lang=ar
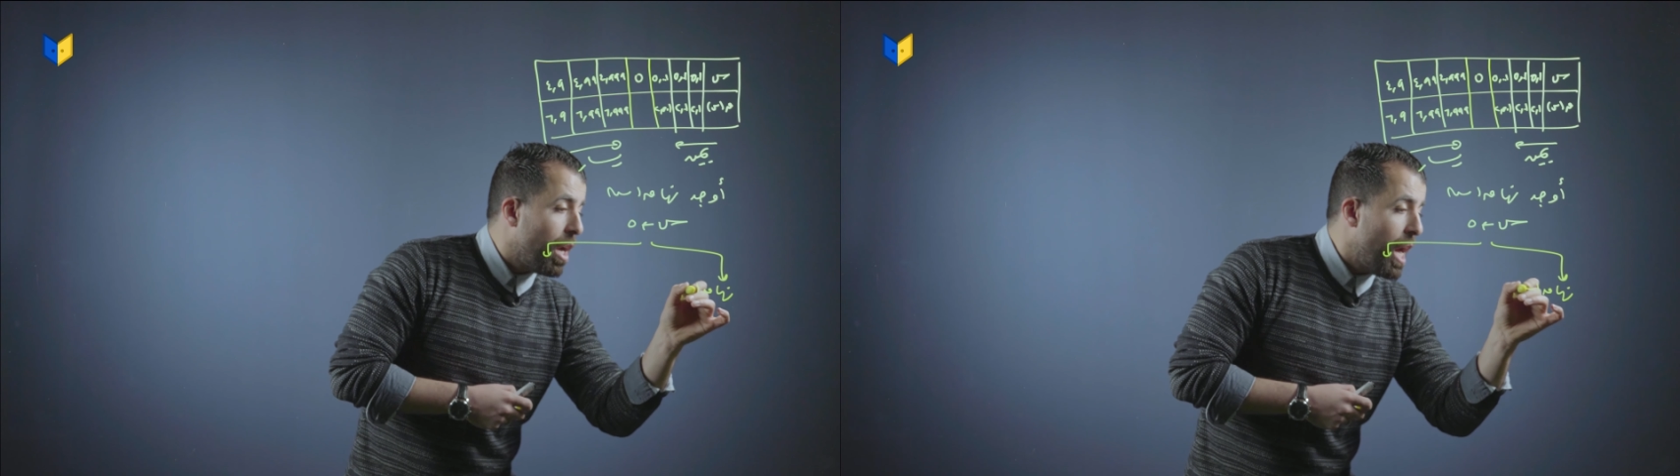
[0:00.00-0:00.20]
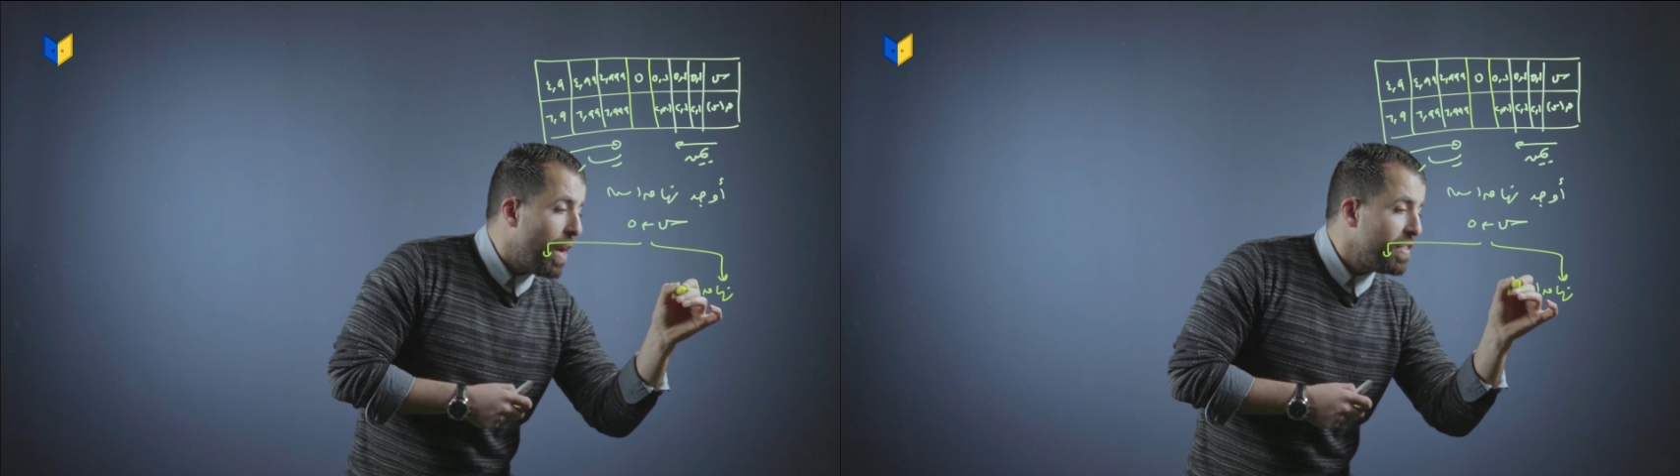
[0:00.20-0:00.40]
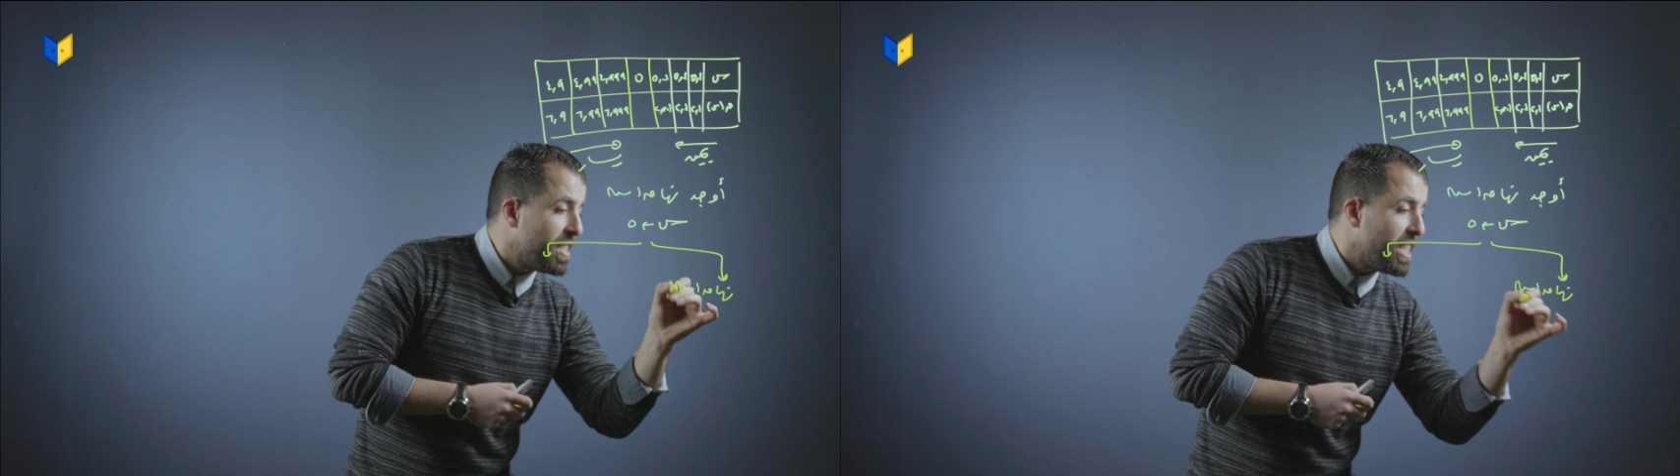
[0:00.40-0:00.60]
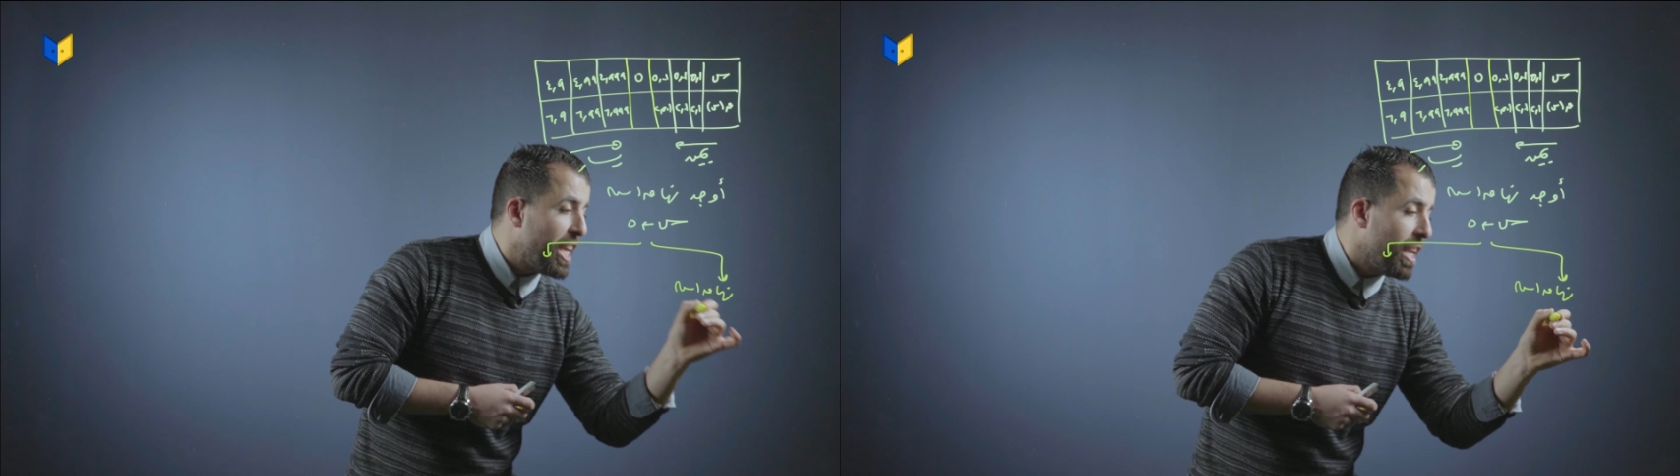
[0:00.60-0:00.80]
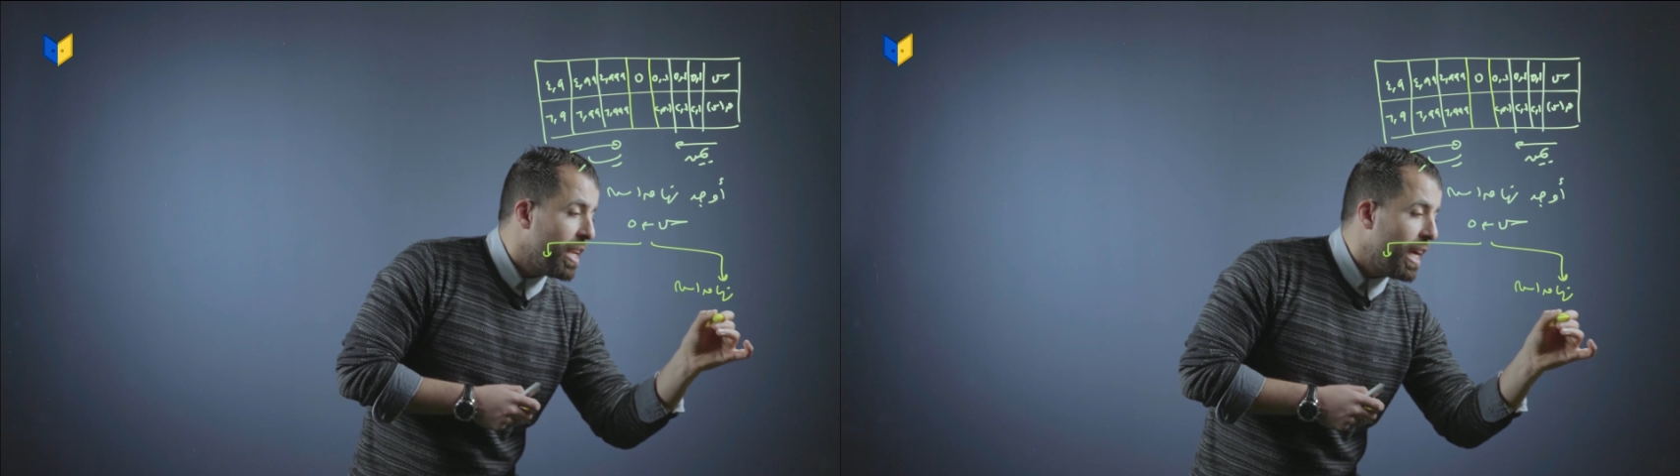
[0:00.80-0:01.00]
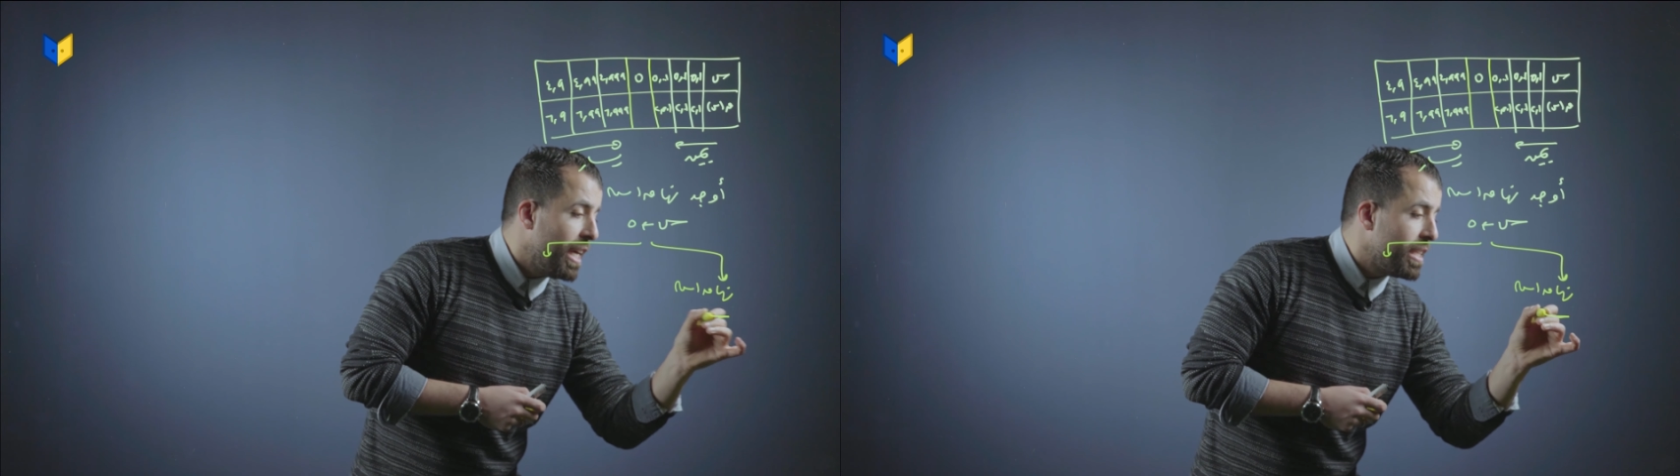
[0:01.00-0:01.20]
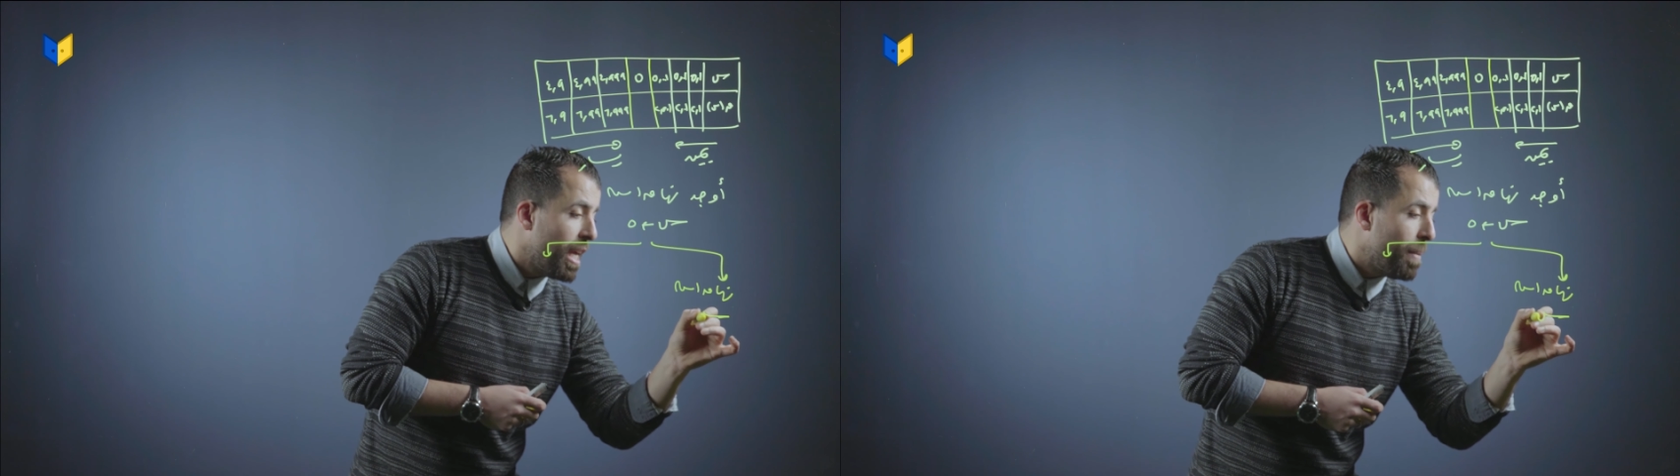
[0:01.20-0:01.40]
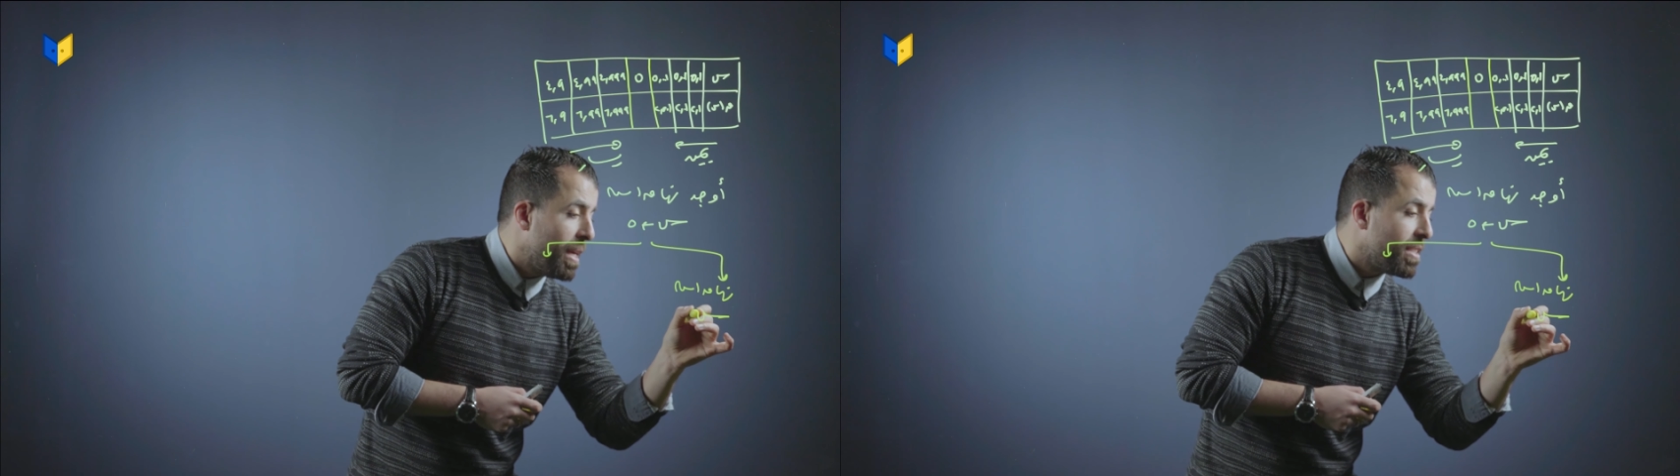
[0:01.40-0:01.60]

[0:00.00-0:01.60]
قاف السين عندما